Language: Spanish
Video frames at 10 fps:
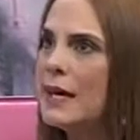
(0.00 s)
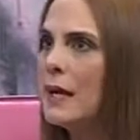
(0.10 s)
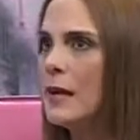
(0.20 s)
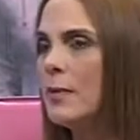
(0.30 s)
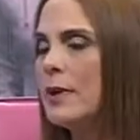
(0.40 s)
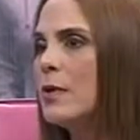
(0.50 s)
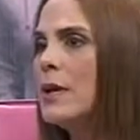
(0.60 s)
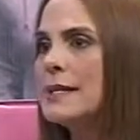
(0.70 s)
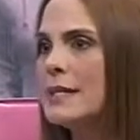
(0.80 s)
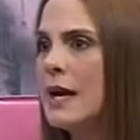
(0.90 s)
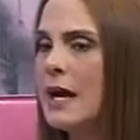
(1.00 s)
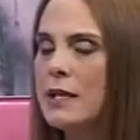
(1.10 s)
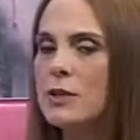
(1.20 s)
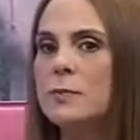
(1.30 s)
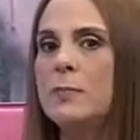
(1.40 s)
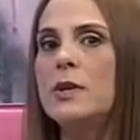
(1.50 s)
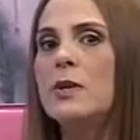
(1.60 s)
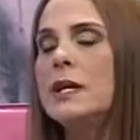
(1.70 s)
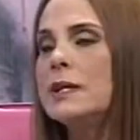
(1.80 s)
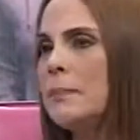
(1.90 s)
a lo mejor hace años,
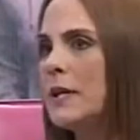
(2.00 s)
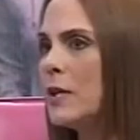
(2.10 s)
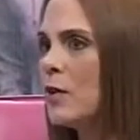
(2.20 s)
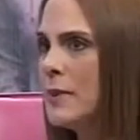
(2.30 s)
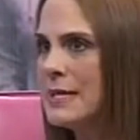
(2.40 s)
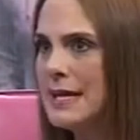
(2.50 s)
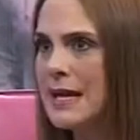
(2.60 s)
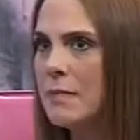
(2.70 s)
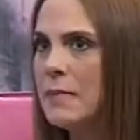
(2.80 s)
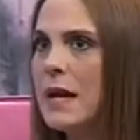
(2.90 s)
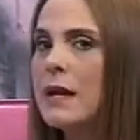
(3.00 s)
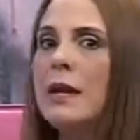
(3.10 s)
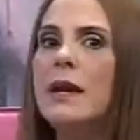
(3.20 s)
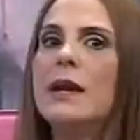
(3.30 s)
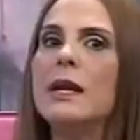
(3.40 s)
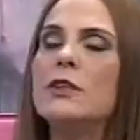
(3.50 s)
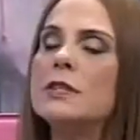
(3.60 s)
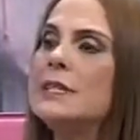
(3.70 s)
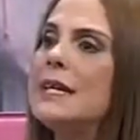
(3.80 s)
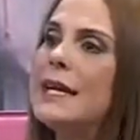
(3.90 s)
pero de repente comienza a cambiar,
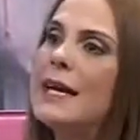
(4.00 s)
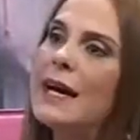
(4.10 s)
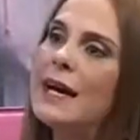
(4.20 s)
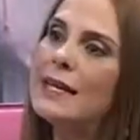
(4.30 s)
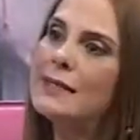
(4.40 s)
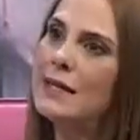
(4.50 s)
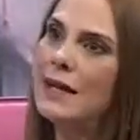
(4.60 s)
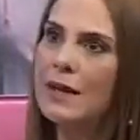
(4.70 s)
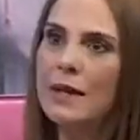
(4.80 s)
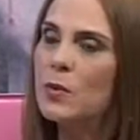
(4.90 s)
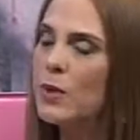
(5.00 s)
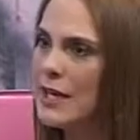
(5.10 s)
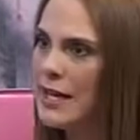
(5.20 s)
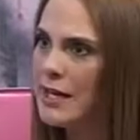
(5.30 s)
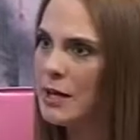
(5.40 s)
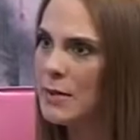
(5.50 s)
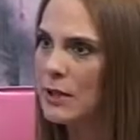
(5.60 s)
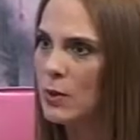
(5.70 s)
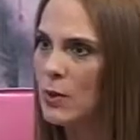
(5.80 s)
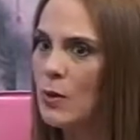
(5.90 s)
entonces ya hay que acudir al
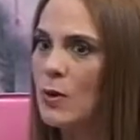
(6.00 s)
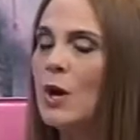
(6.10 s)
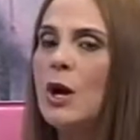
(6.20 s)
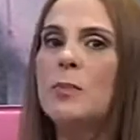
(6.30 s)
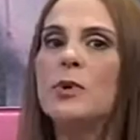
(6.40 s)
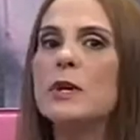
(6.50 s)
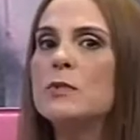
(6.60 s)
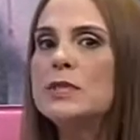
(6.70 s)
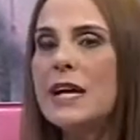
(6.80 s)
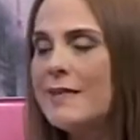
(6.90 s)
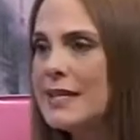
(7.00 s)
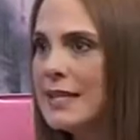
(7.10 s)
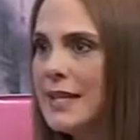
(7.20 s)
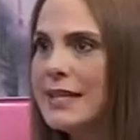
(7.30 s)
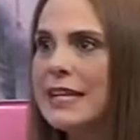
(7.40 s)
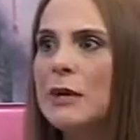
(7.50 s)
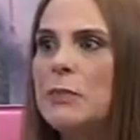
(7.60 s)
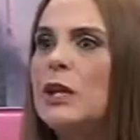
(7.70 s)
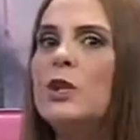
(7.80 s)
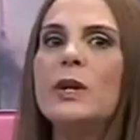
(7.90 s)
dermatólogo, porque muchas veces el
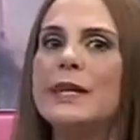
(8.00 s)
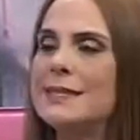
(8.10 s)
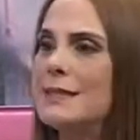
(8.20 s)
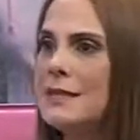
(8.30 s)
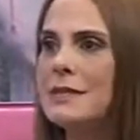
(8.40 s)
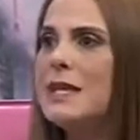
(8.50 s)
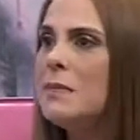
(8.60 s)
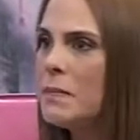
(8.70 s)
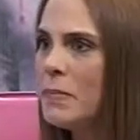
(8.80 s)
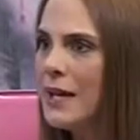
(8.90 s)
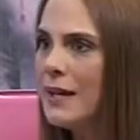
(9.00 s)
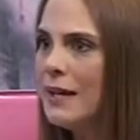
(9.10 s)
tratamiento es simple